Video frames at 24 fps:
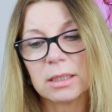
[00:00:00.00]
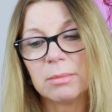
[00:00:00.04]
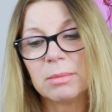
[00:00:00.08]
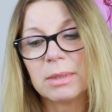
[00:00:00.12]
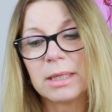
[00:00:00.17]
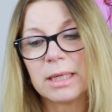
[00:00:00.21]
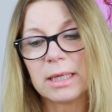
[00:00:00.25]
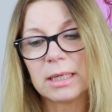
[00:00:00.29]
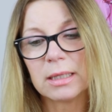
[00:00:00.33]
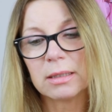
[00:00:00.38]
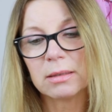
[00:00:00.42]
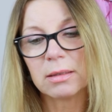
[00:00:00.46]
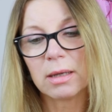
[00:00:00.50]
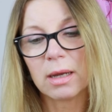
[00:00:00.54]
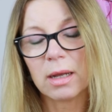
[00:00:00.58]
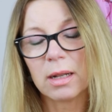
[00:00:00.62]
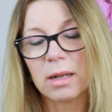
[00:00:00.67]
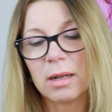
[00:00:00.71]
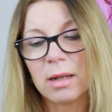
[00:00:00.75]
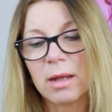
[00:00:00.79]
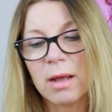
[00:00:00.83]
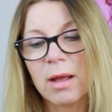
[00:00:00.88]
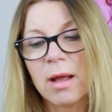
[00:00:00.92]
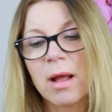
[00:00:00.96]
Im Gegenteil,
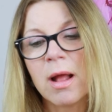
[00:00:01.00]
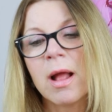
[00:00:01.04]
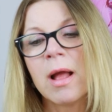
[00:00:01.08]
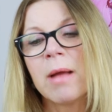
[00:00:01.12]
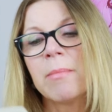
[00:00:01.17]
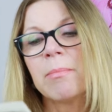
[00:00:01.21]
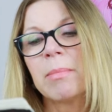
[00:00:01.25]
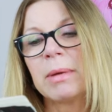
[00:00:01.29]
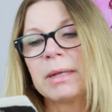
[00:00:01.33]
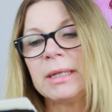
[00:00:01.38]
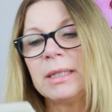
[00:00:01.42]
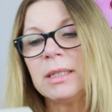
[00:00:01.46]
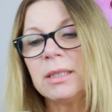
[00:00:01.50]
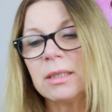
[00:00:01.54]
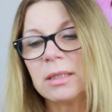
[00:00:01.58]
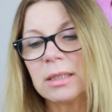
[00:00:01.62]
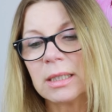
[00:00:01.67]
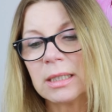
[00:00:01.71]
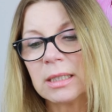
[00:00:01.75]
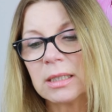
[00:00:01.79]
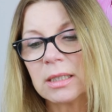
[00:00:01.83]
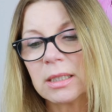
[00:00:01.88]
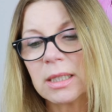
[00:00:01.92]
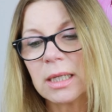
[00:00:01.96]
man ist
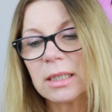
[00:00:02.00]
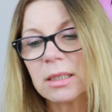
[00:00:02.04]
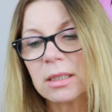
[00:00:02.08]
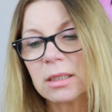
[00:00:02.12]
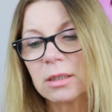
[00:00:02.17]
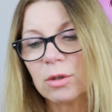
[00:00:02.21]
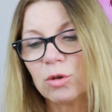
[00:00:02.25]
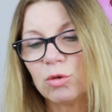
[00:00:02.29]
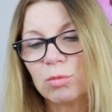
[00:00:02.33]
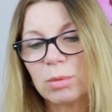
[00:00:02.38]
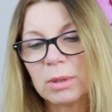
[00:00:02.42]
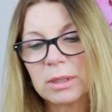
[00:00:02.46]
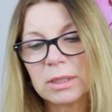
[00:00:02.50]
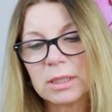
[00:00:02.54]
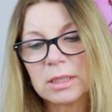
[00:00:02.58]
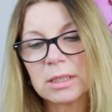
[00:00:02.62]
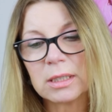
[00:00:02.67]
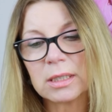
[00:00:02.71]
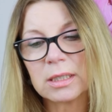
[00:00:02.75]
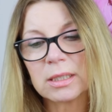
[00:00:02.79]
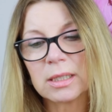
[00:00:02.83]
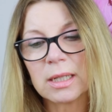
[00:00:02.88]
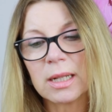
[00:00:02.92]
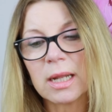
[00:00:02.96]
entsetzt über
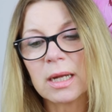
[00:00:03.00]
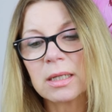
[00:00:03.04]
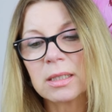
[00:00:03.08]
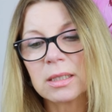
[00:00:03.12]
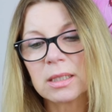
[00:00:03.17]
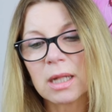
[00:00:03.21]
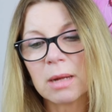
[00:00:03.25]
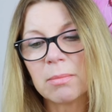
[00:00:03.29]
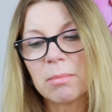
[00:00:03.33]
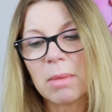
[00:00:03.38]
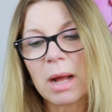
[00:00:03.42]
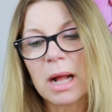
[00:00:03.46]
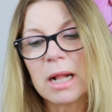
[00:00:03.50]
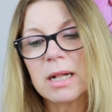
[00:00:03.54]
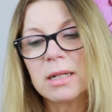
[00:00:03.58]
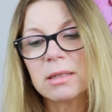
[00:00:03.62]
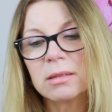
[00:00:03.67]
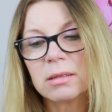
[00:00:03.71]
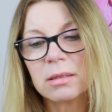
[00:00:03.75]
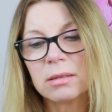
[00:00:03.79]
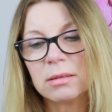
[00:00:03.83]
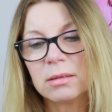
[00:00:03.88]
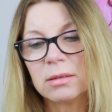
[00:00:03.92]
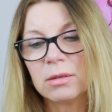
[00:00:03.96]
dieses langsam
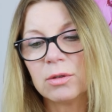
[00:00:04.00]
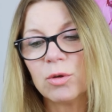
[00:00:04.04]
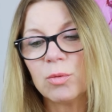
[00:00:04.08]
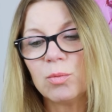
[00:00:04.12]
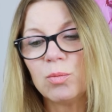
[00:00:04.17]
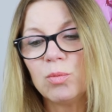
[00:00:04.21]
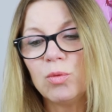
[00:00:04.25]
alternde,